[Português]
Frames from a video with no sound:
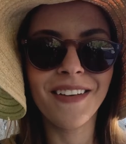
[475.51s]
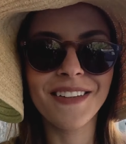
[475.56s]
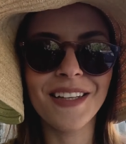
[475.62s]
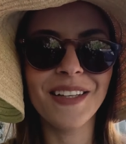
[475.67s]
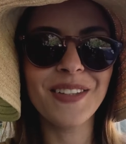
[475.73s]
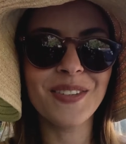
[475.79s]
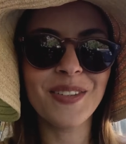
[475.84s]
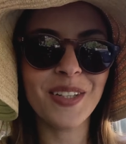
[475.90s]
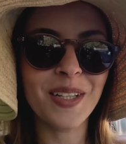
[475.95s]

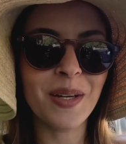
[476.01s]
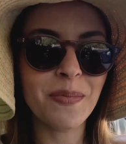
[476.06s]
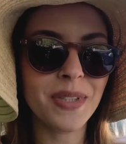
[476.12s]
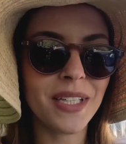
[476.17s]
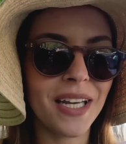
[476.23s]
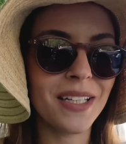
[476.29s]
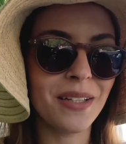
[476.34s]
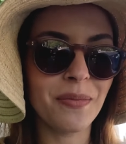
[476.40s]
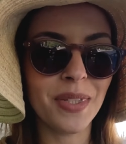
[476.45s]
Eu não tô
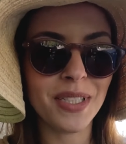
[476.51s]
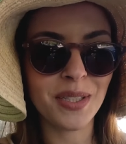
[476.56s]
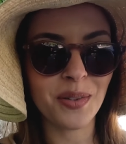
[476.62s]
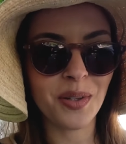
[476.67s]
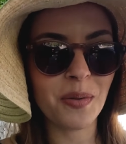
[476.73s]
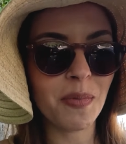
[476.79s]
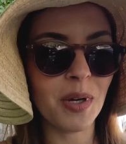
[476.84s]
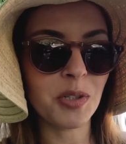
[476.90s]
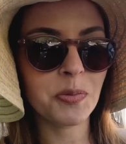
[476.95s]
adaptada, mas é o
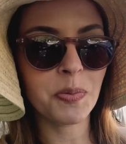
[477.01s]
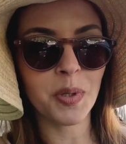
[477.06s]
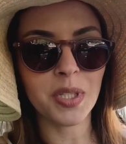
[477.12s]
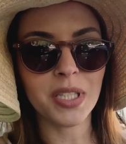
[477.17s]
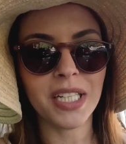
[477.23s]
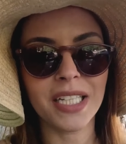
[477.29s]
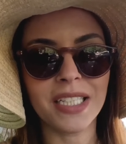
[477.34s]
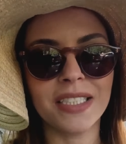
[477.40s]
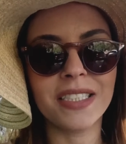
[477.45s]
que mais
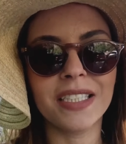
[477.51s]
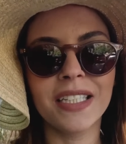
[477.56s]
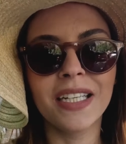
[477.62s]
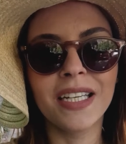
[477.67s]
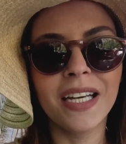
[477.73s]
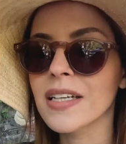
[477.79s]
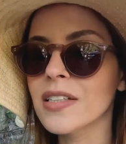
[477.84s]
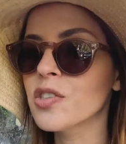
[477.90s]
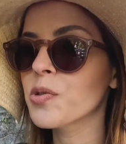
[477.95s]
protege.
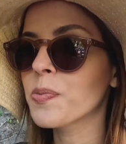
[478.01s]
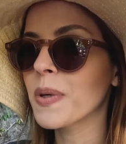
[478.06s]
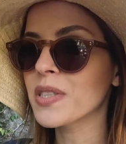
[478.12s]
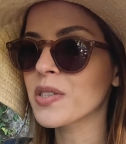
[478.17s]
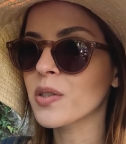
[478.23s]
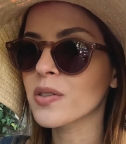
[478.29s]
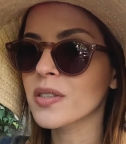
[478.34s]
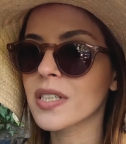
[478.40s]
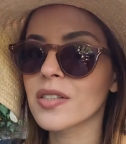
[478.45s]
A gente
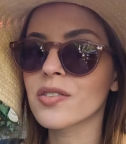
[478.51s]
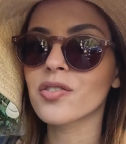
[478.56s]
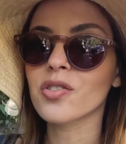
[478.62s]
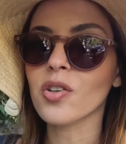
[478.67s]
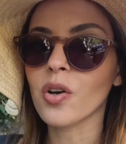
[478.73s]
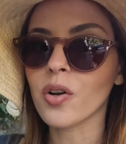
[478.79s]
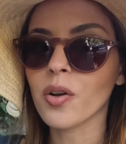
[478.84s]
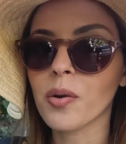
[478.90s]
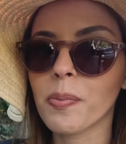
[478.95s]
passou no centro
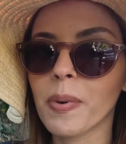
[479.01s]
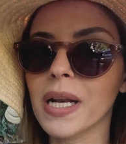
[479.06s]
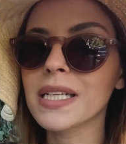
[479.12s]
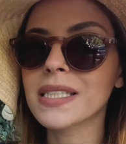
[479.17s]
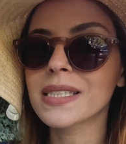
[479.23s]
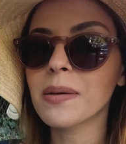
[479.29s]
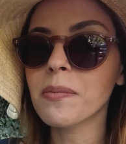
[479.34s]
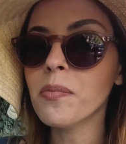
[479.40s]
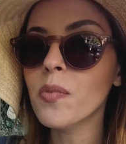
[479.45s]
histórico,
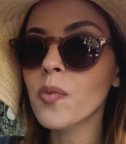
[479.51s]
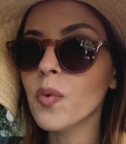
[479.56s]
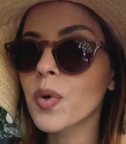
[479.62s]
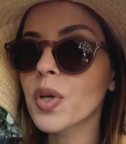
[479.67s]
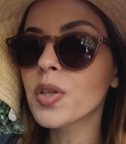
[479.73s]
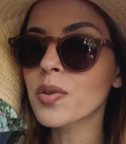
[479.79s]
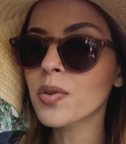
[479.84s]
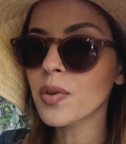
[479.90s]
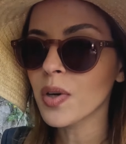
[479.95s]
parece
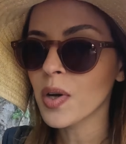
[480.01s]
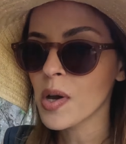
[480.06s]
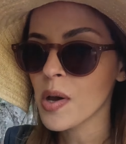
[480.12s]
muito